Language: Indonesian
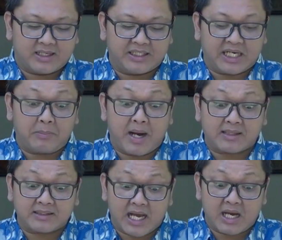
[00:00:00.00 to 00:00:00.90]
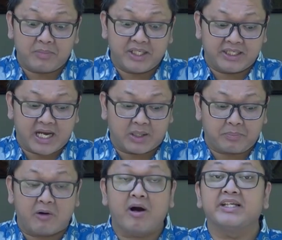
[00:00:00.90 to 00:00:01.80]
Ketika Marta mendengar
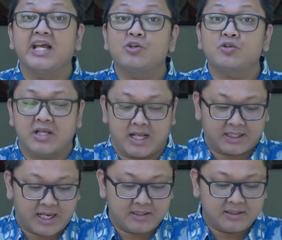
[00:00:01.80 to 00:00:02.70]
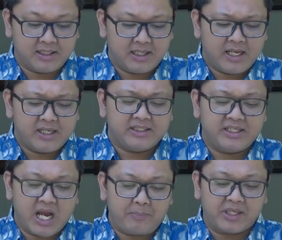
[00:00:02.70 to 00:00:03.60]
bahwa Yesus datang,
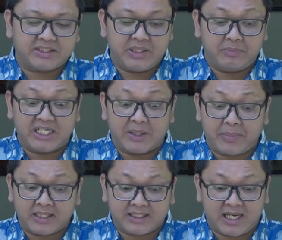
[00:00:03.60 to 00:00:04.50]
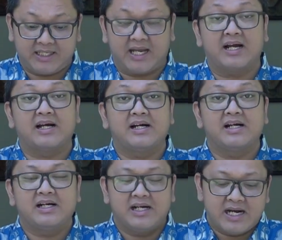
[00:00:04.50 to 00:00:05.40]
ia pergi mendapatkannya.
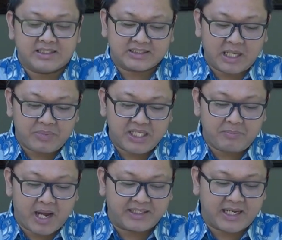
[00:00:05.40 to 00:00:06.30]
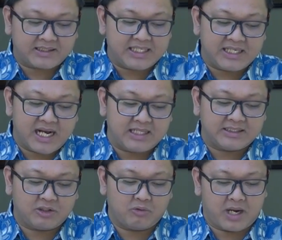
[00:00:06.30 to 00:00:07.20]
Tetapi Maria tinggal
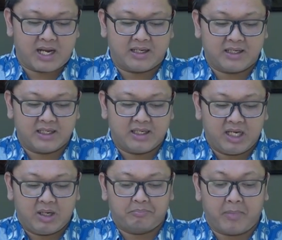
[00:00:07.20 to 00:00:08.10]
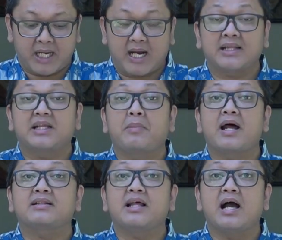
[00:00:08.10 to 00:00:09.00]
di rumah. Maka kata
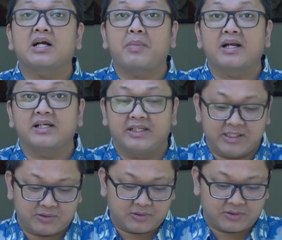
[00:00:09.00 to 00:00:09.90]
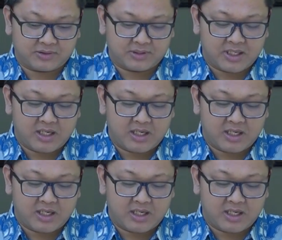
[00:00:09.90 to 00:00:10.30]
Marta kepada Yesus,